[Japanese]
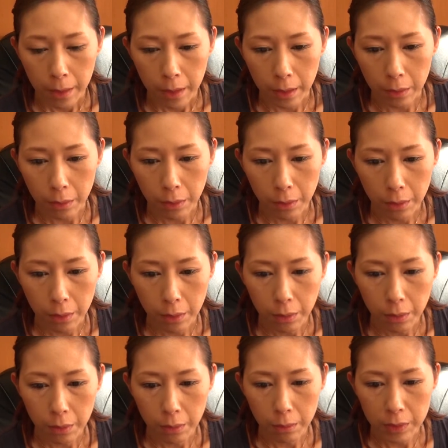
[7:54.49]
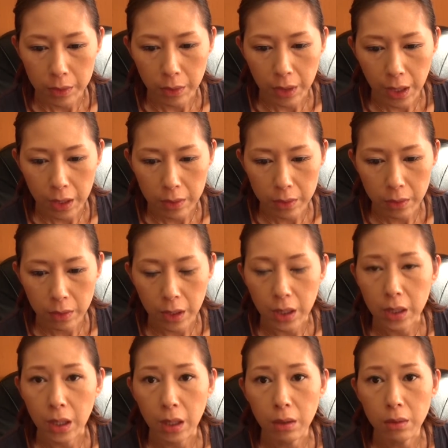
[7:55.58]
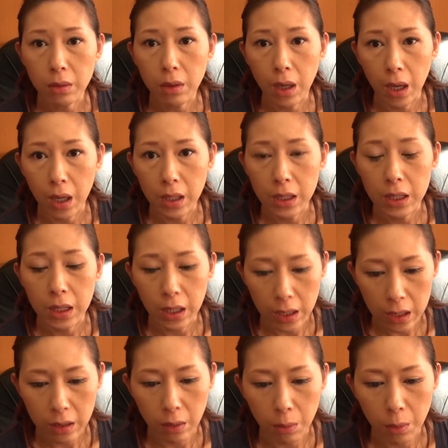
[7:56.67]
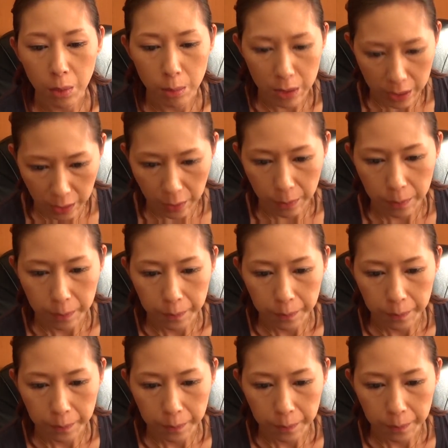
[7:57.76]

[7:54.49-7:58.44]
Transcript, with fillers: えっと、それで作っていただくのがいいかなって思います。